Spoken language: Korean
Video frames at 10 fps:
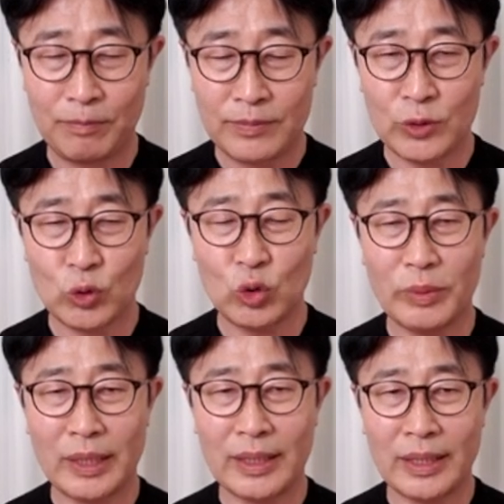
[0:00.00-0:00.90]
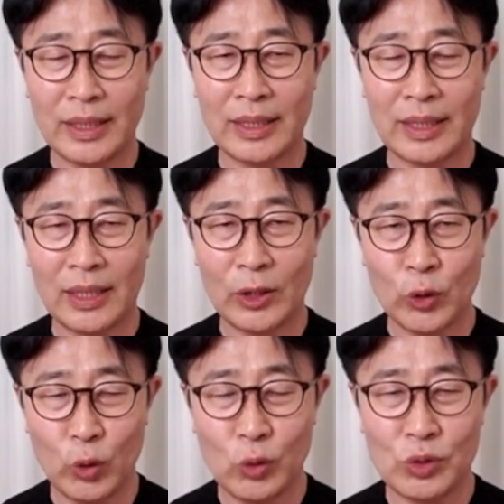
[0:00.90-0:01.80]
조그마한 땅에다가
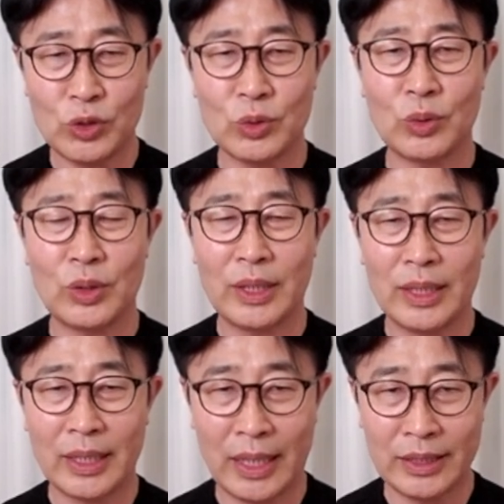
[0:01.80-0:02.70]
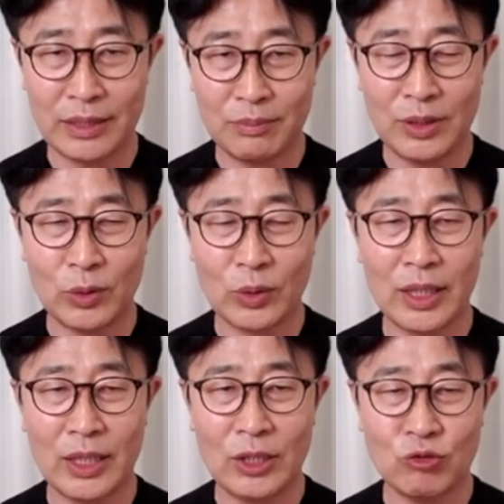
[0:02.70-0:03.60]
효율적으로 가성비
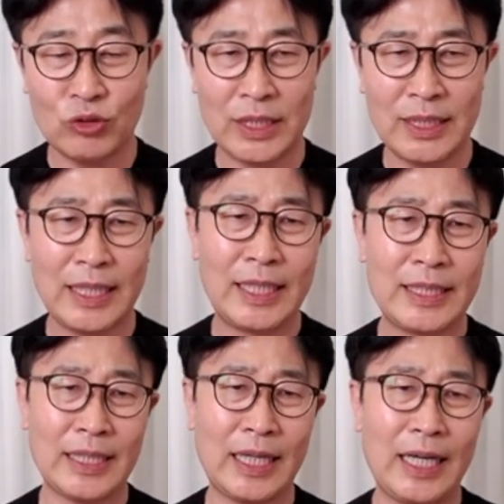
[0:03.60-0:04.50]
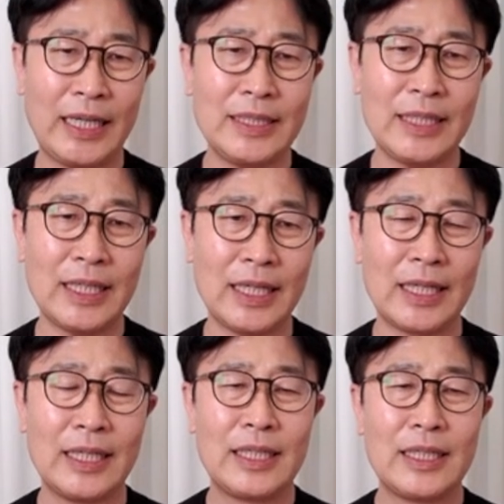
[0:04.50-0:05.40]
높게 주차를 잘
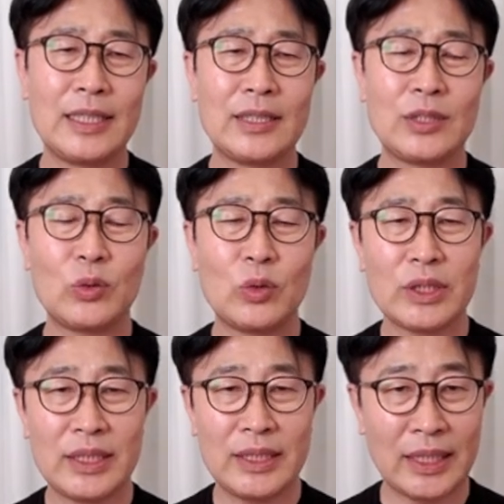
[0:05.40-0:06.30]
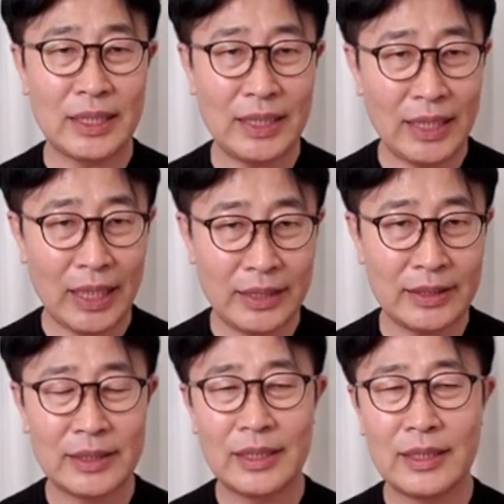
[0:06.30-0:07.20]
하느냐가 성공적인 디자인을
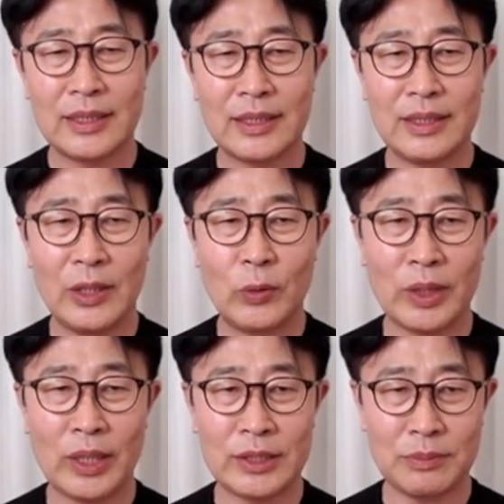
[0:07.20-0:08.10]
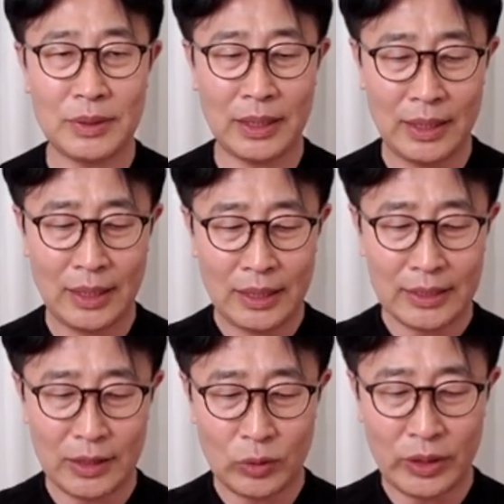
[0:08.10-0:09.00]
하는 그런 내용일 것 같습니다.
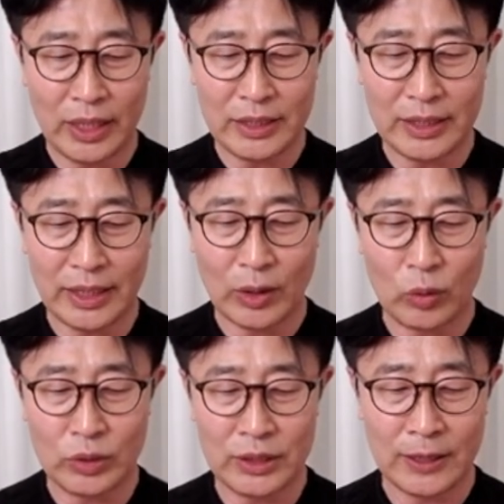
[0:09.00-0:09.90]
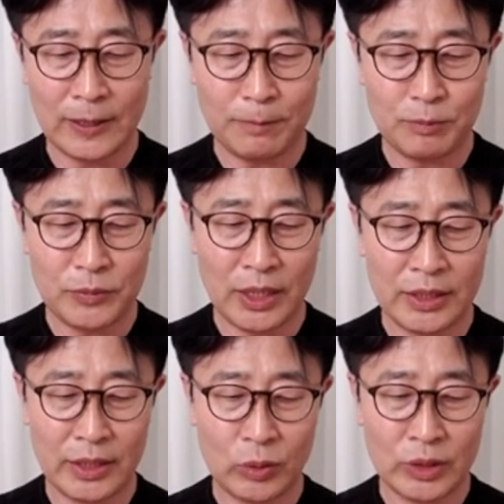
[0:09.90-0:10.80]
자, 그리고 대지안의 공지,
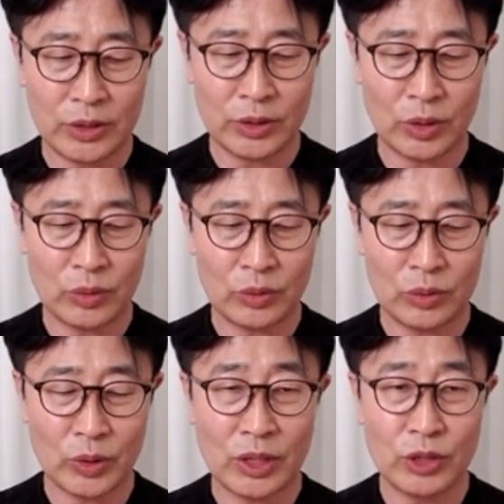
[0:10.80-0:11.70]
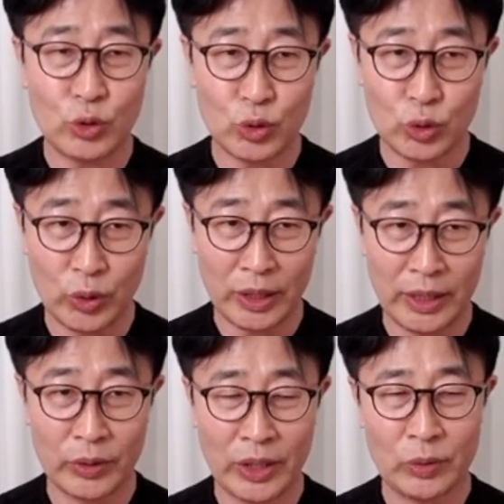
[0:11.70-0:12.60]
대지안의 공지 같은 경우는 우리 건축조례에
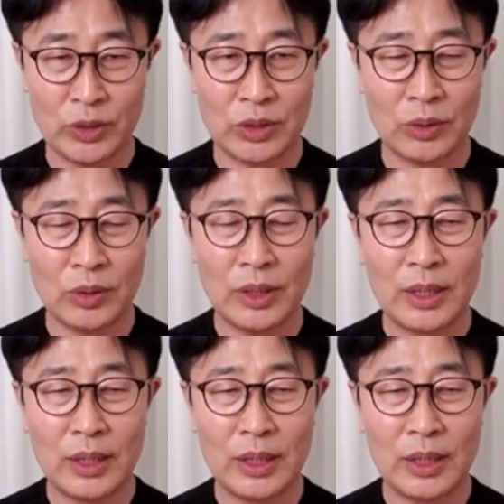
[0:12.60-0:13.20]
나오는 내용이죠.